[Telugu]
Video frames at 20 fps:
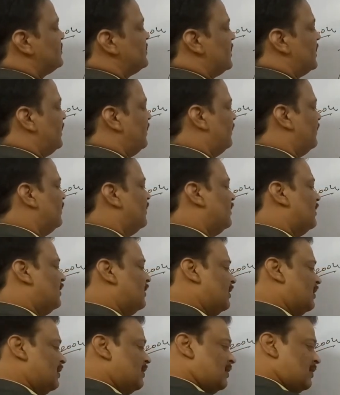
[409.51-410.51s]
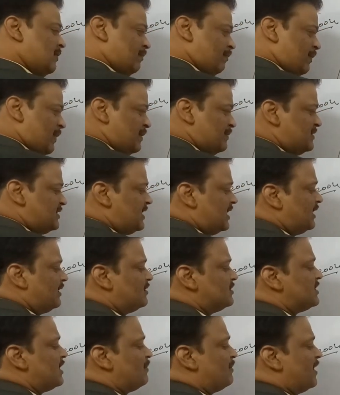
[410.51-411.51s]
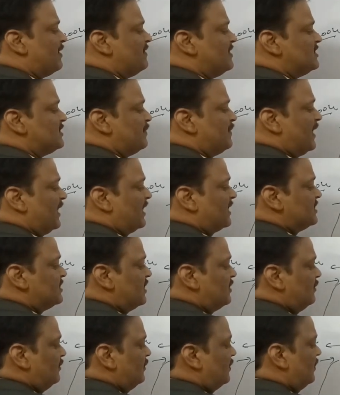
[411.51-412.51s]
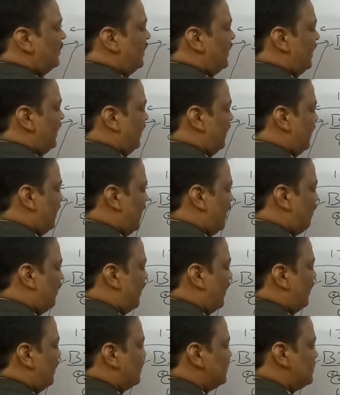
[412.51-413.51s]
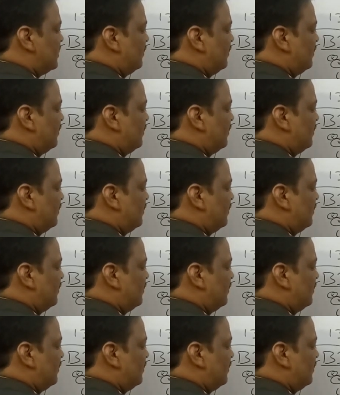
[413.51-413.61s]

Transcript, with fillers: క్వశ్చన్ బిమ్స్టెక్ సమావేశం ఎక్కడ జరుగుతుంది నేపాల్లో